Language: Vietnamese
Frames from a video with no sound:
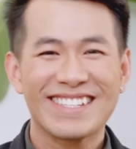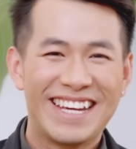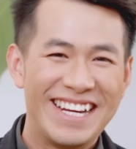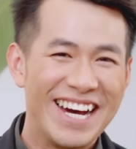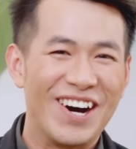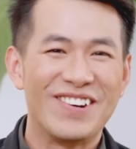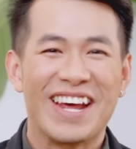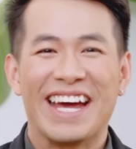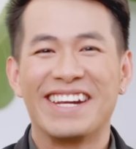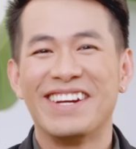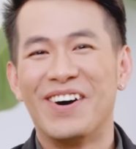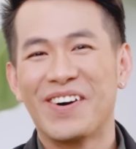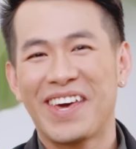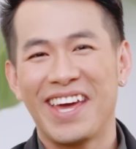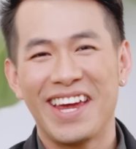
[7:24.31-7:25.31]
đi đầu này đến
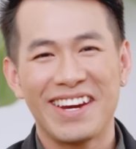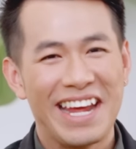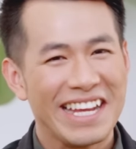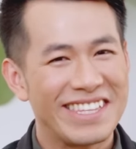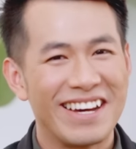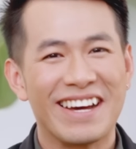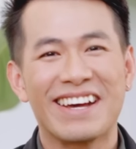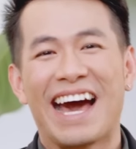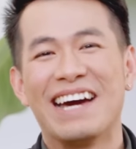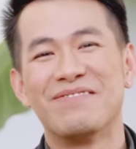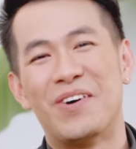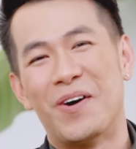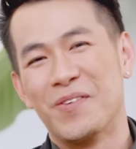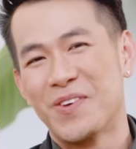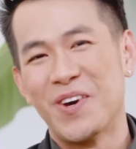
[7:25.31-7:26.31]
đầu kia, đi từng cái một,